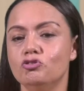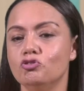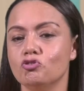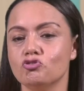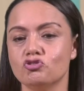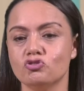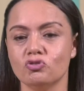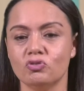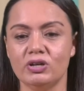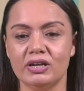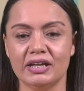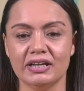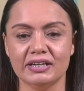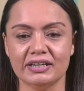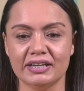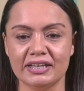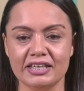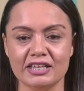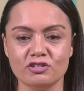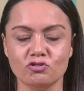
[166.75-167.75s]
no son las
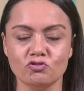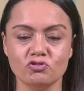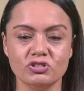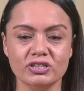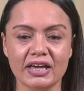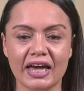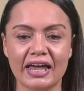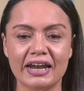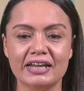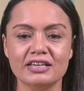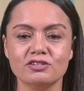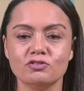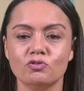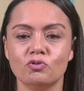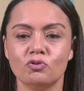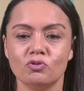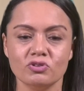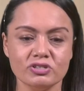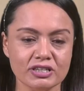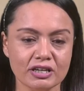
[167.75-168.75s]
redes sociales
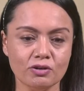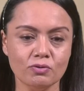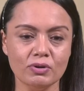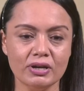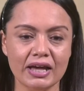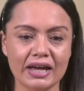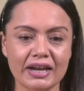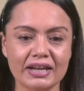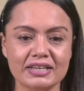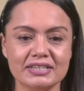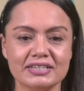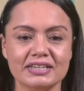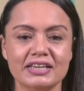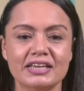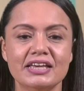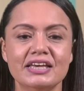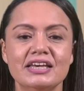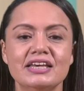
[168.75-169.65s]
o los celulares,